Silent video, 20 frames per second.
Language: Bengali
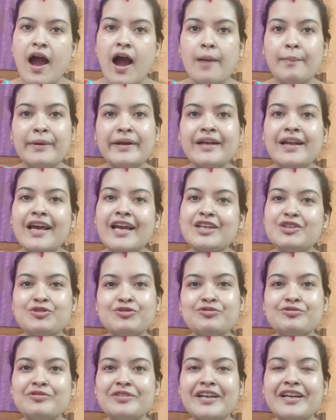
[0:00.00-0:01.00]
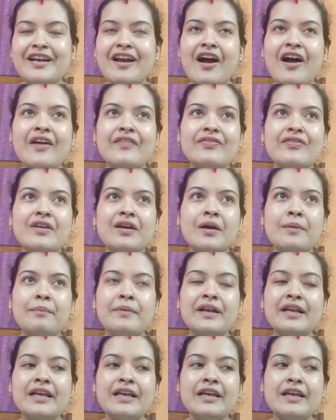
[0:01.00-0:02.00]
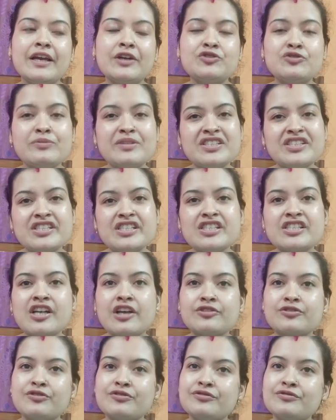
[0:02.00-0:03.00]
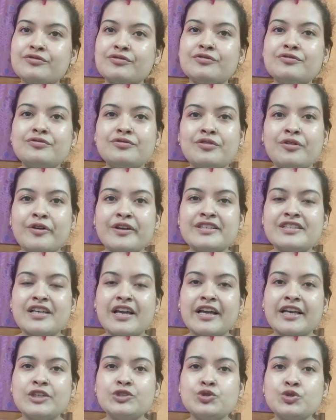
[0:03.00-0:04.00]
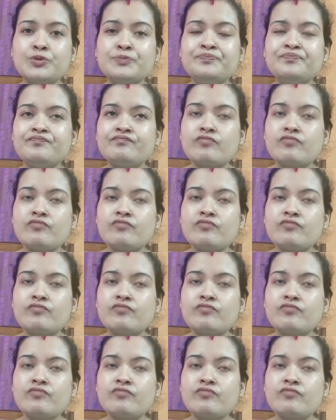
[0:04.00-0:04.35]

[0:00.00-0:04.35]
আমার না একটু নুনের হাত মানে একটু বেশি সাধারণত নুন হয়ে যায় কিন্তু